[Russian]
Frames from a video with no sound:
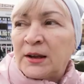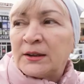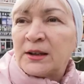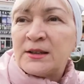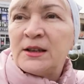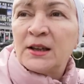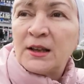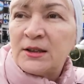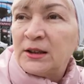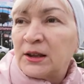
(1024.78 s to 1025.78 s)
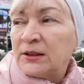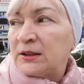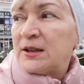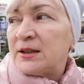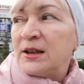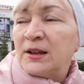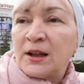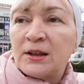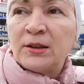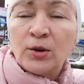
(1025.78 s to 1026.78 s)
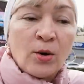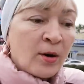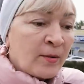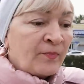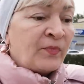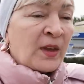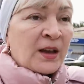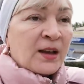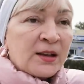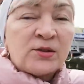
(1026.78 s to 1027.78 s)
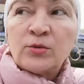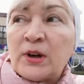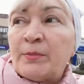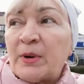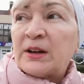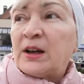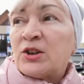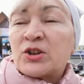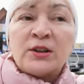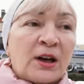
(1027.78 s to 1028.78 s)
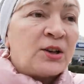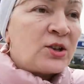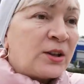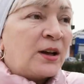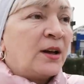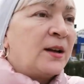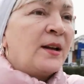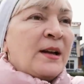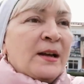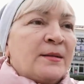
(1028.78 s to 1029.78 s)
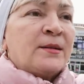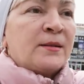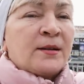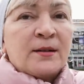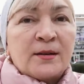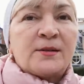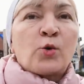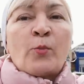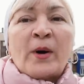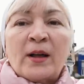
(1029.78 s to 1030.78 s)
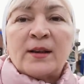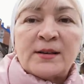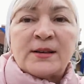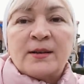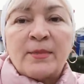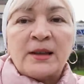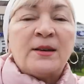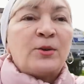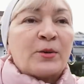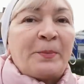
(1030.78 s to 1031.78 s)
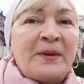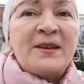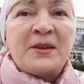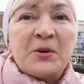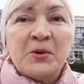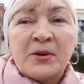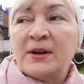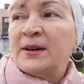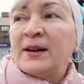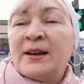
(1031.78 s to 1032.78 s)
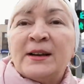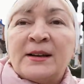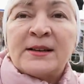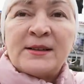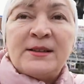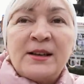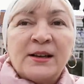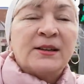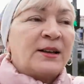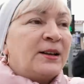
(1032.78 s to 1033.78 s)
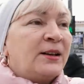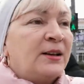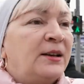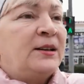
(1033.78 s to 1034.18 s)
надо сделать это, надо сделать то. И с утра пораньше начала. Э, искупалась, маникюр, педикюр сделала.